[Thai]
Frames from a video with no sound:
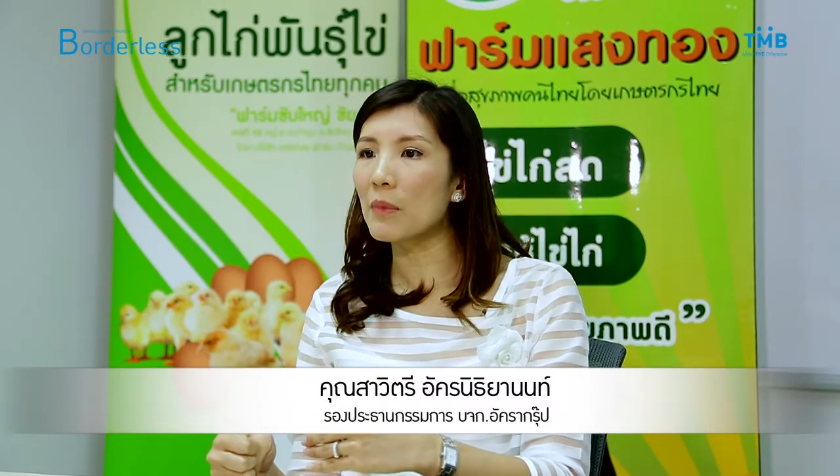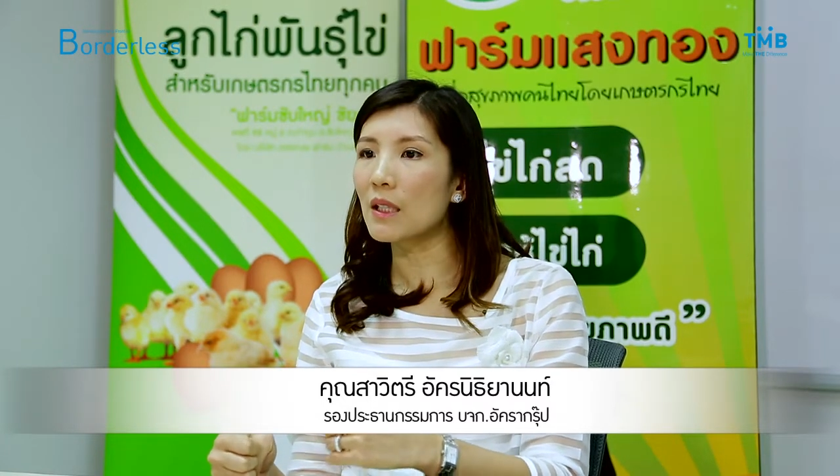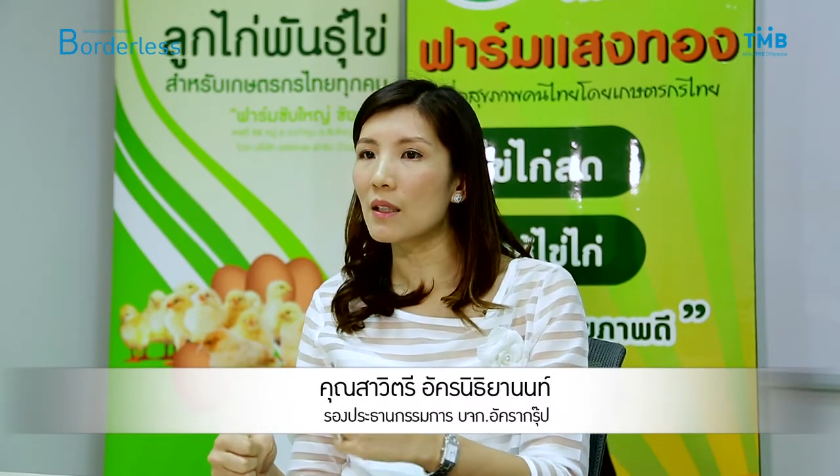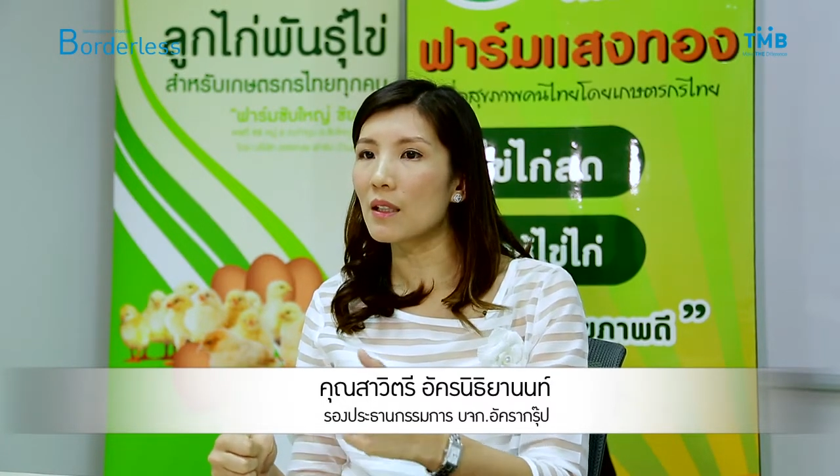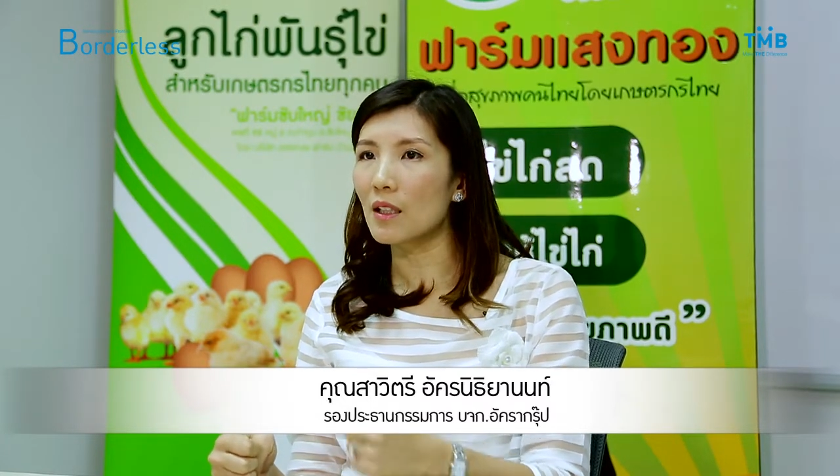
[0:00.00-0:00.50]

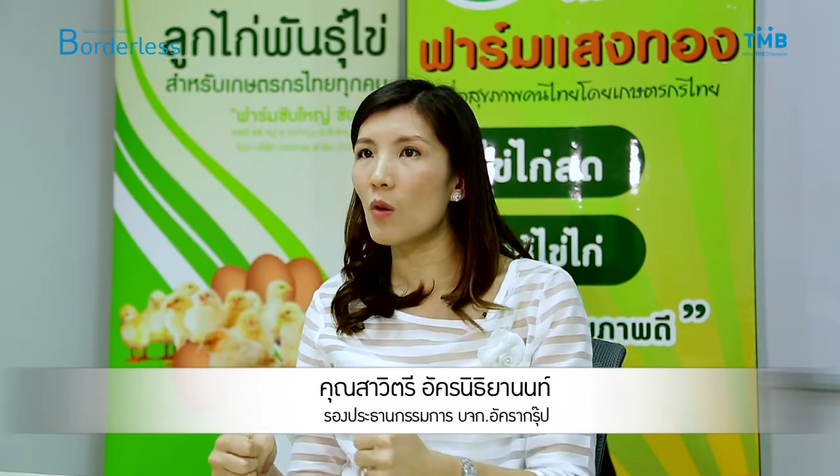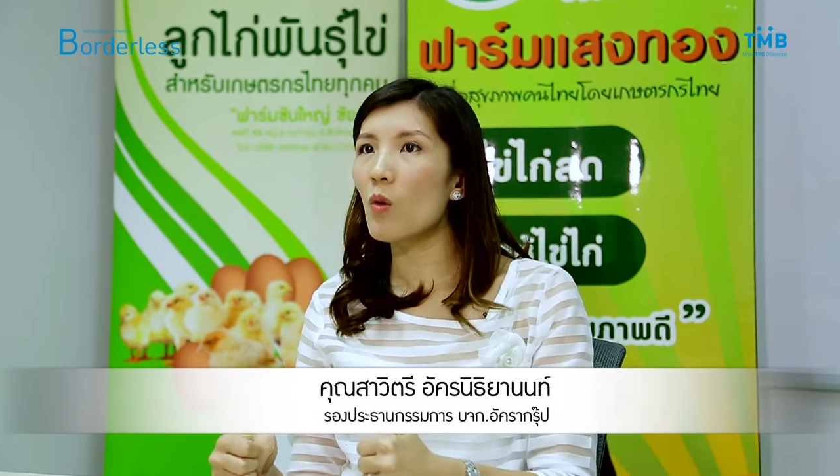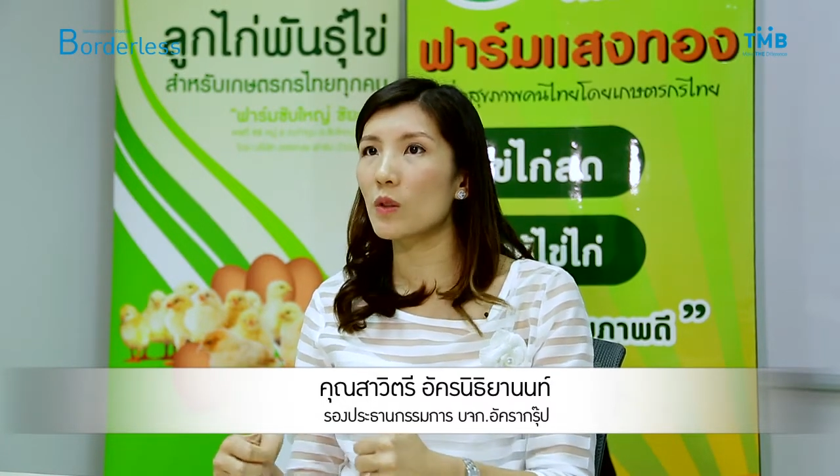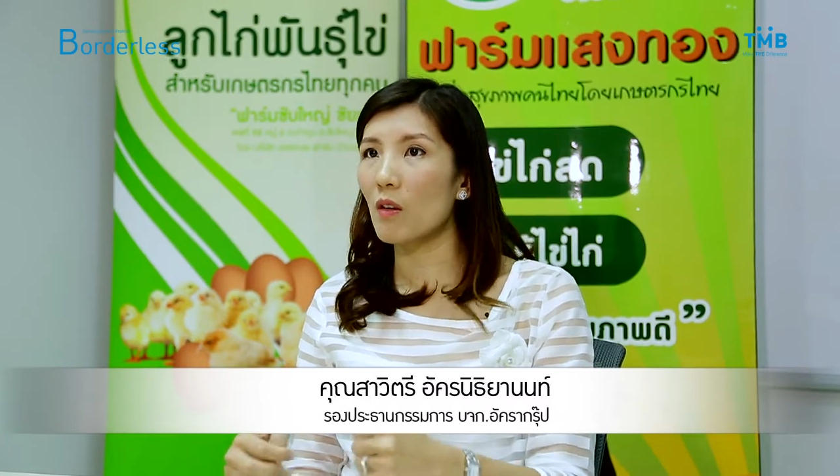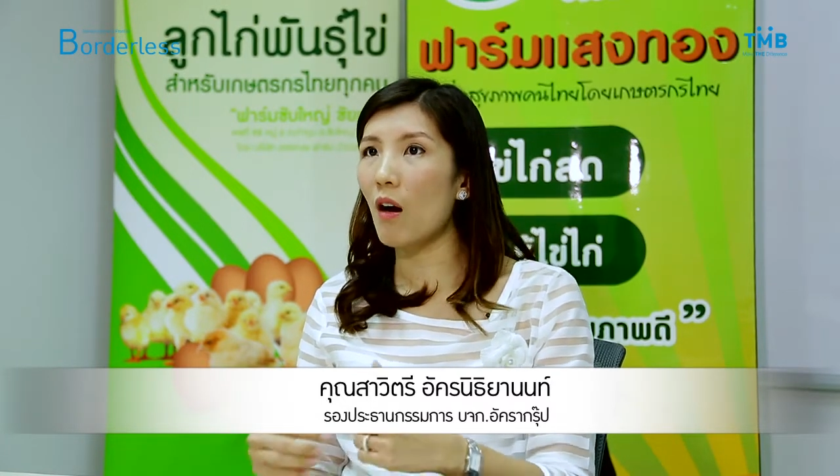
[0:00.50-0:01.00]
อื่นๆก็ค
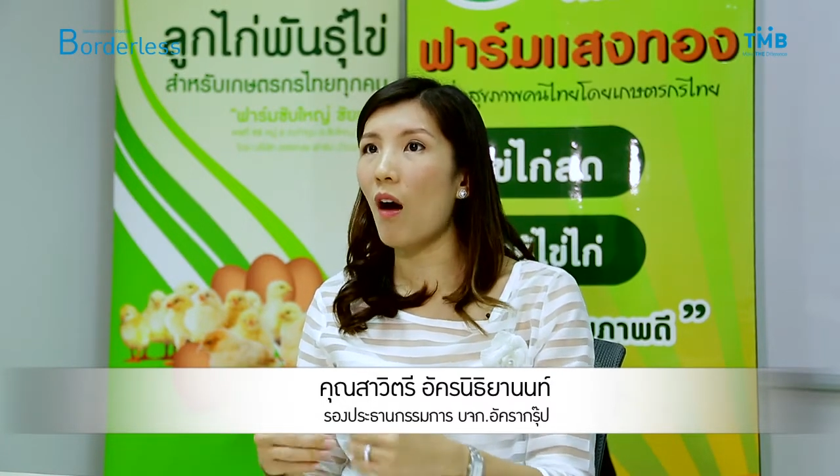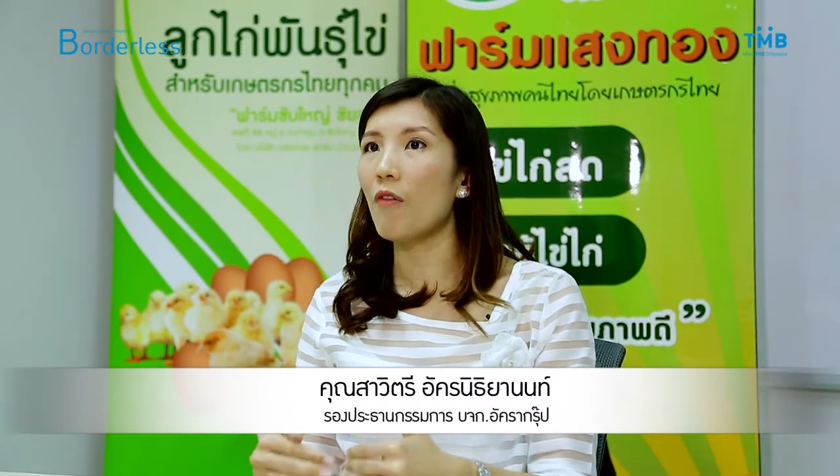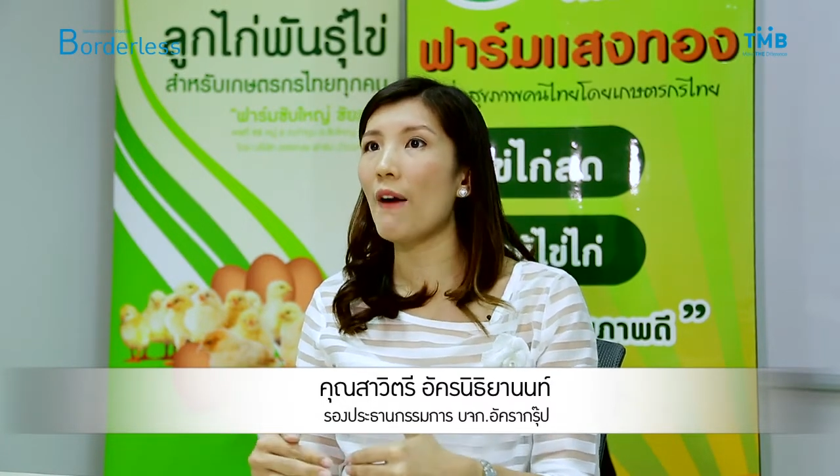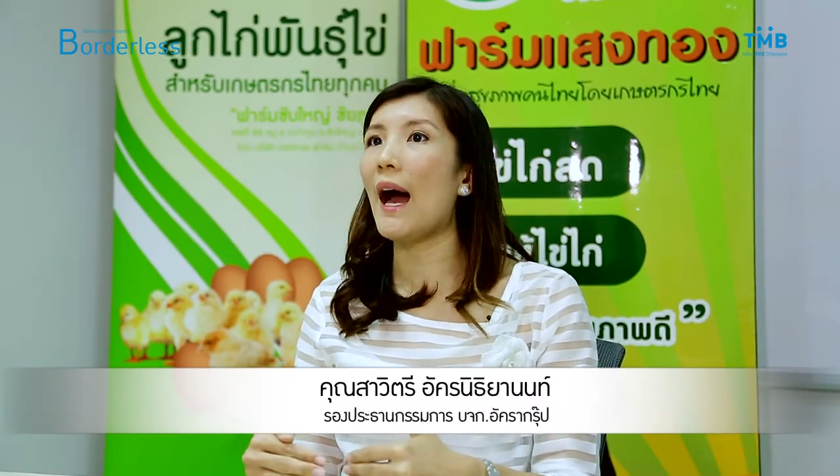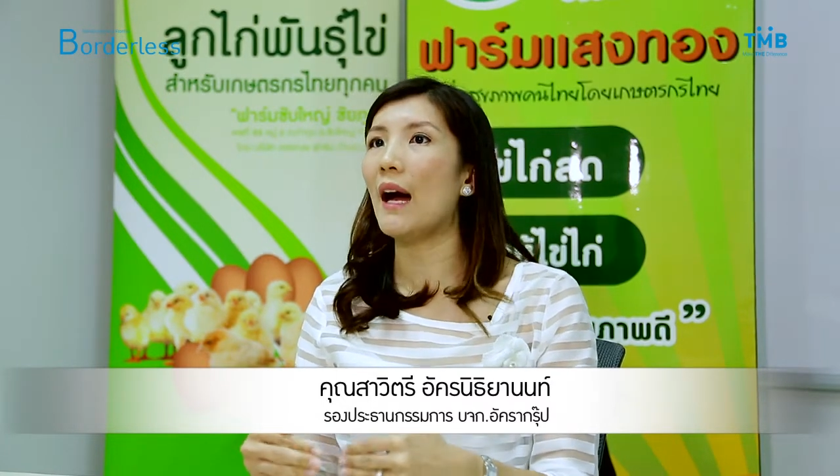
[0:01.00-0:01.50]
งต้องขอ
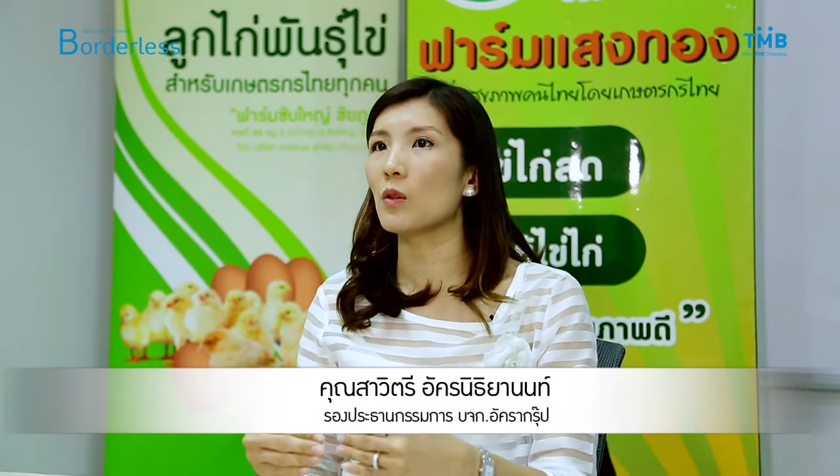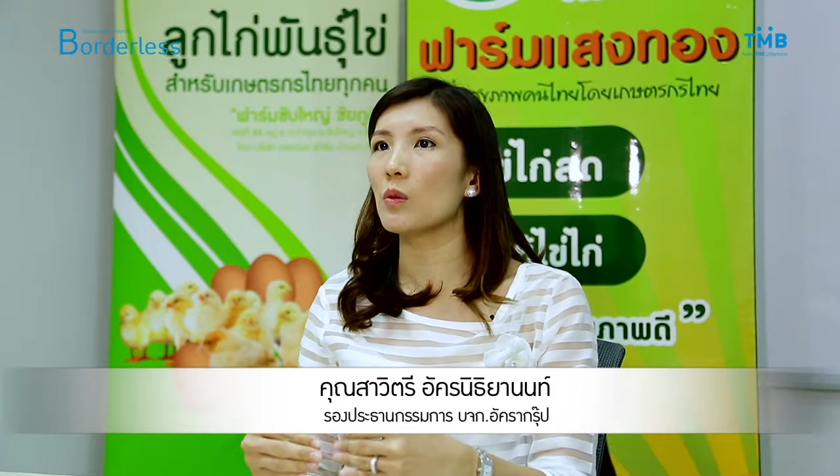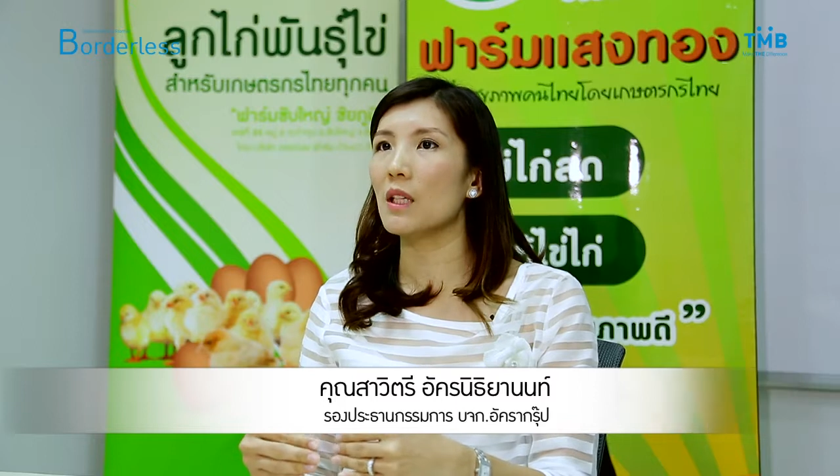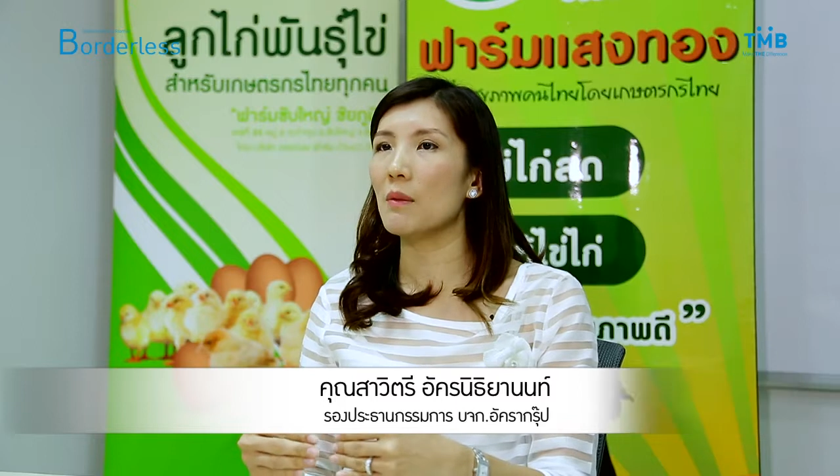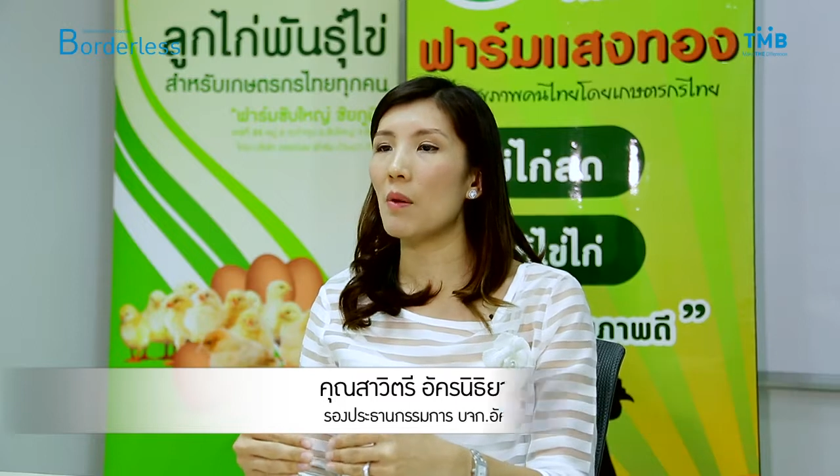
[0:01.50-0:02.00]
ฝากตัว
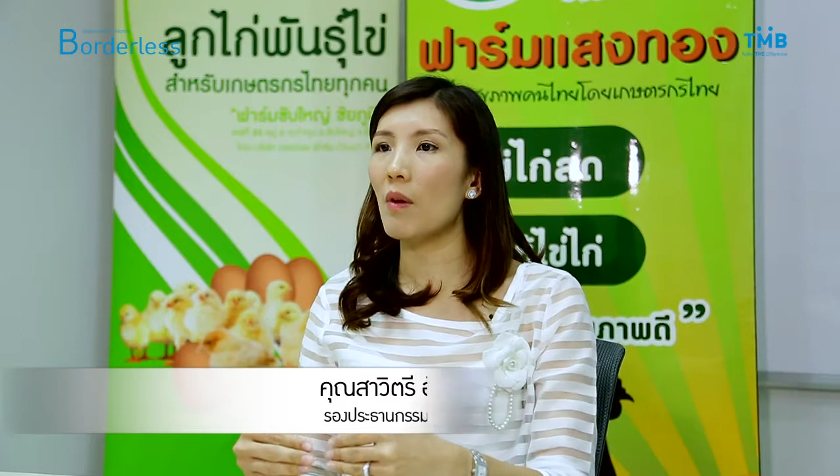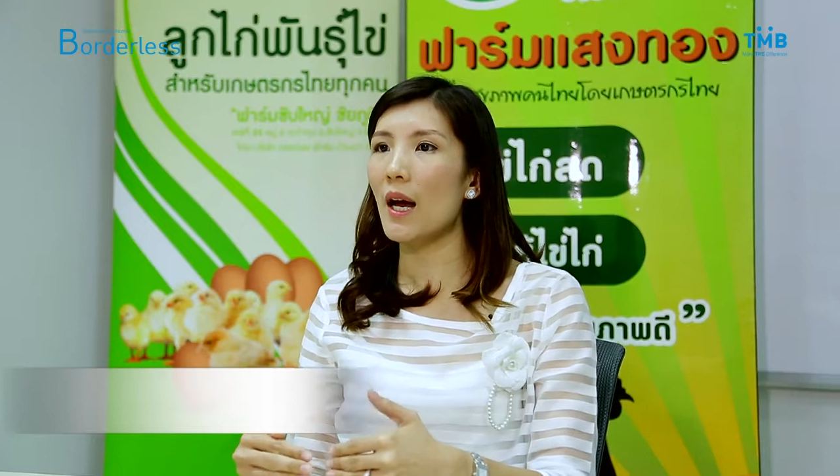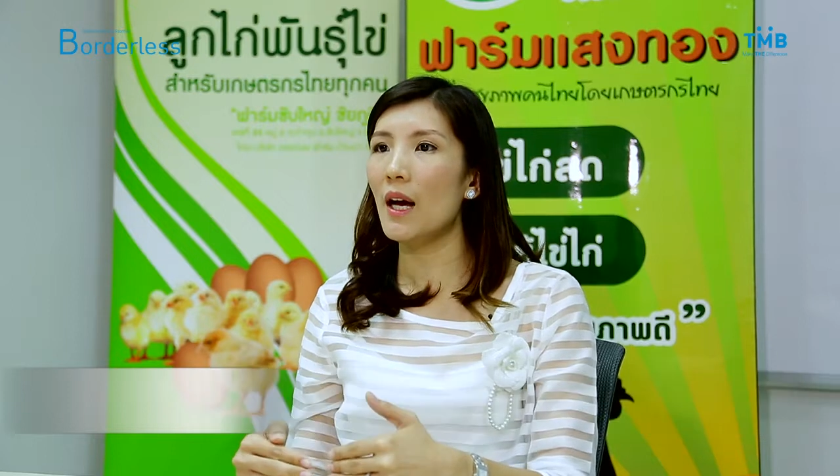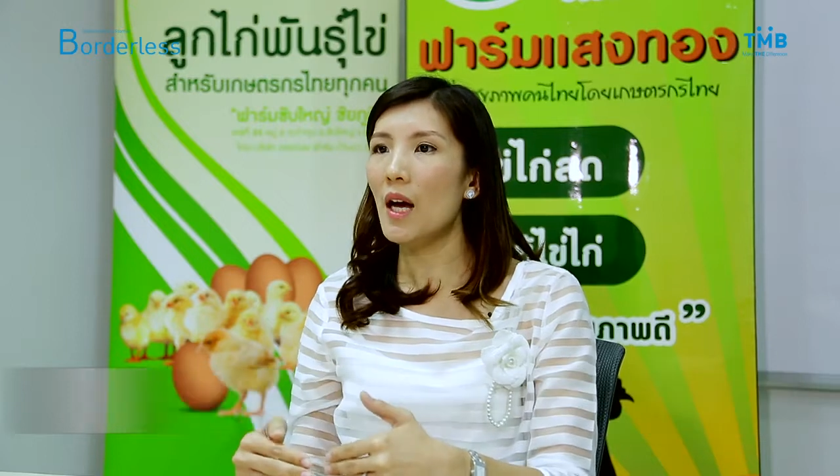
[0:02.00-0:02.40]
นี้เพราะว่า